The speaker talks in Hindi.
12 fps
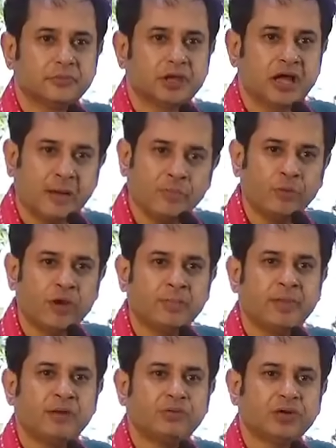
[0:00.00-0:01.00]
कम उम्र
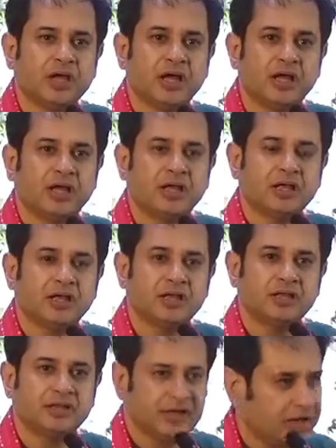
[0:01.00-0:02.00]
में उनका
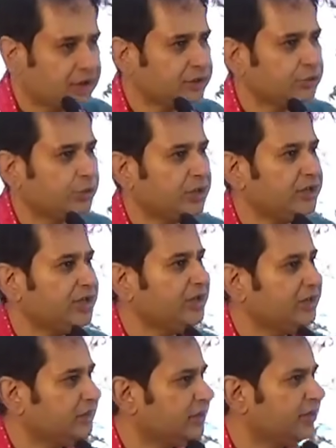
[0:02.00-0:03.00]
देहांत हुआ ही
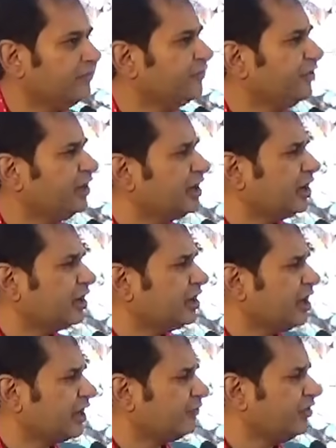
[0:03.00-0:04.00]
लिव वेरी
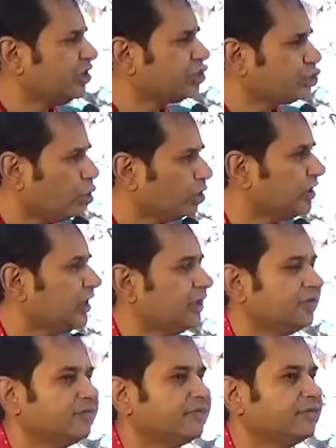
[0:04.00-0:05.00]
ही हैड वेरी शॉर्ट
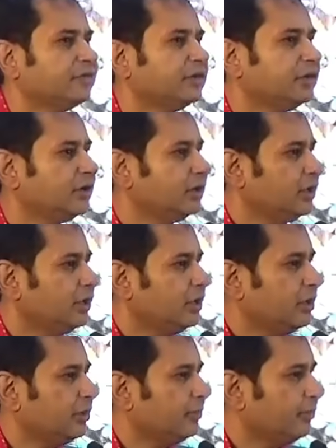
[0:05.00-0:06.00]
लाइफ
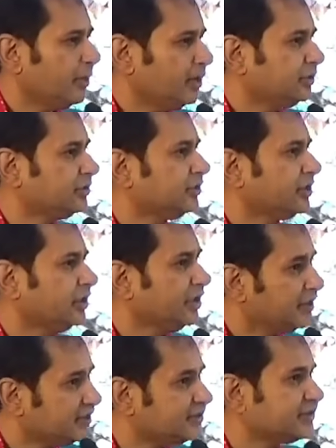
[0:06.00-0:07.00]
बट
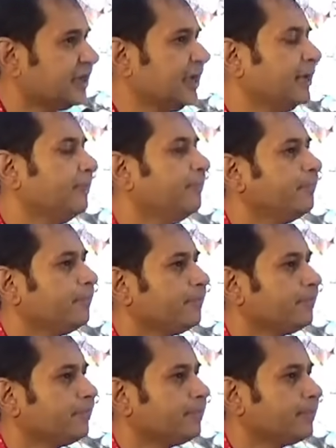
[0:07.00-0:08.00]
इन इस टाइम
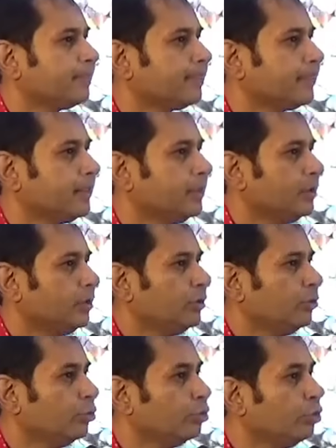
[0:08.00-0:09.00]

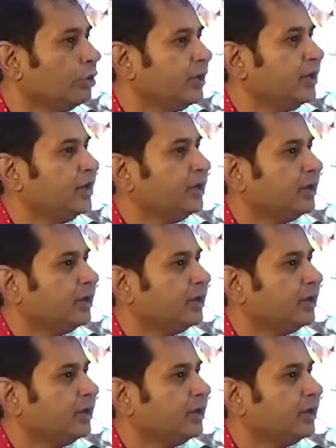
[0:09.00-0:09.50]
उन्होंने